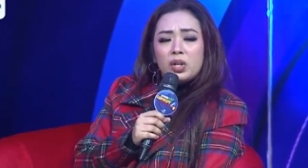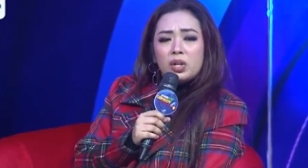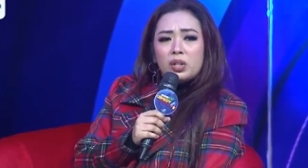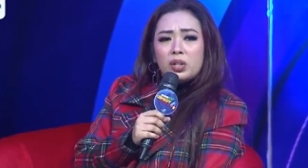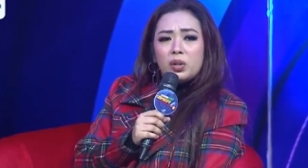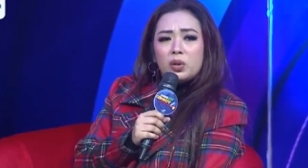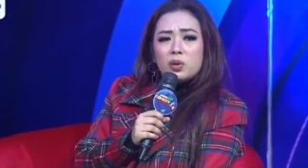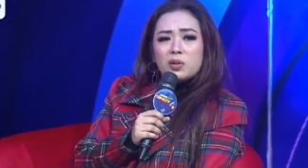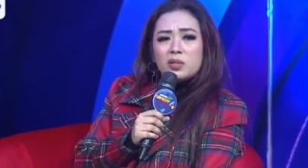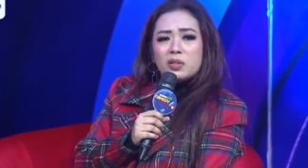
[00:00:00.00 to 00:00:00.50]

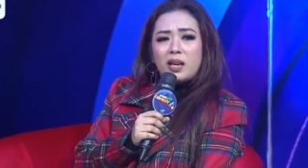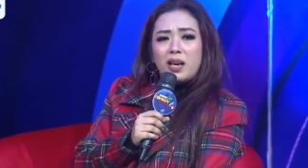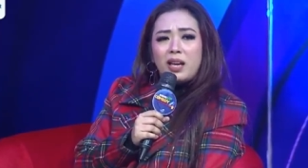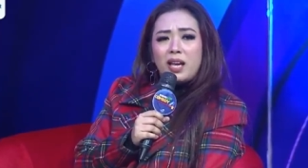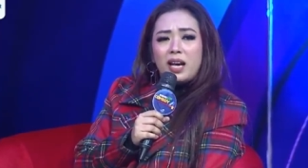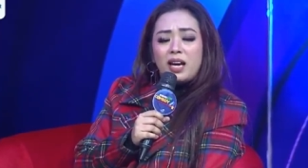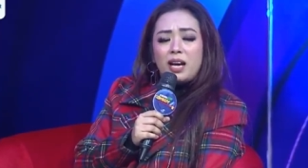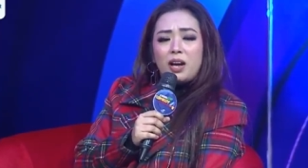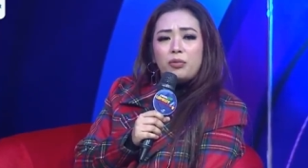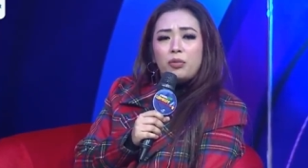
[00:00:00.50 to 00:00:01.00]
terus kayak
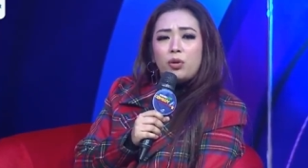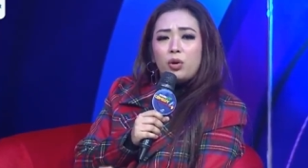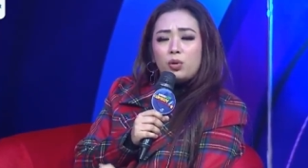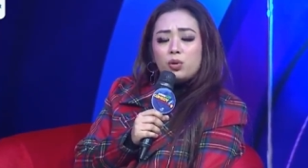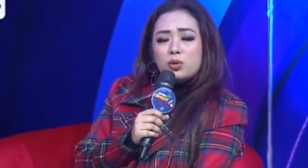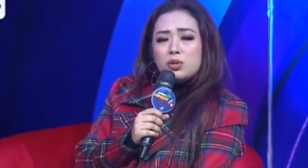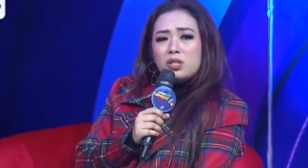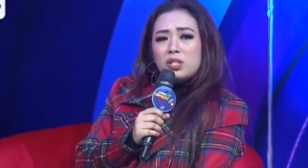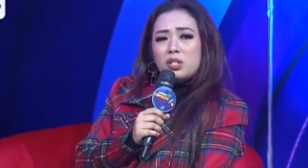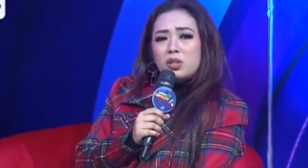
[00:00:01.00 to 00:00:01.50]
nggak
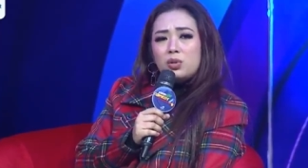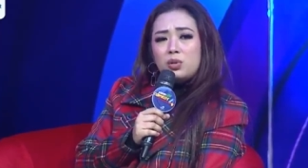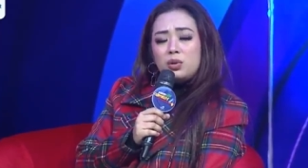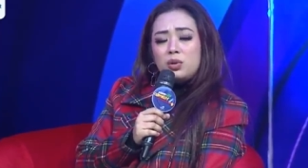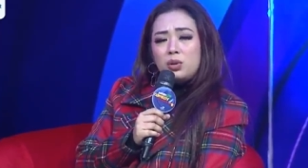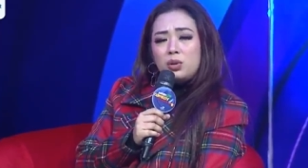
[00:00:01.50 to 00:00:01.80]
fokus gitu